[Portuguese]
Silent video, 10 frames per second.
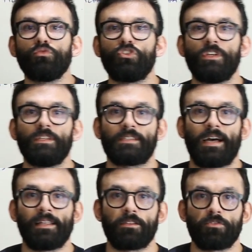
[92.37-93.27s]

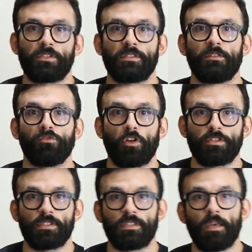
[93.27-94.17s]
utilizadas no
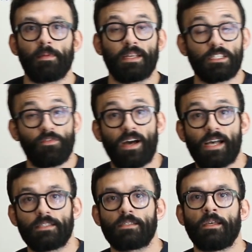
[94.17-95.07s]
nosso sistema, nas
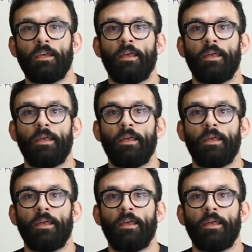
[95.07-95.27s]
fases,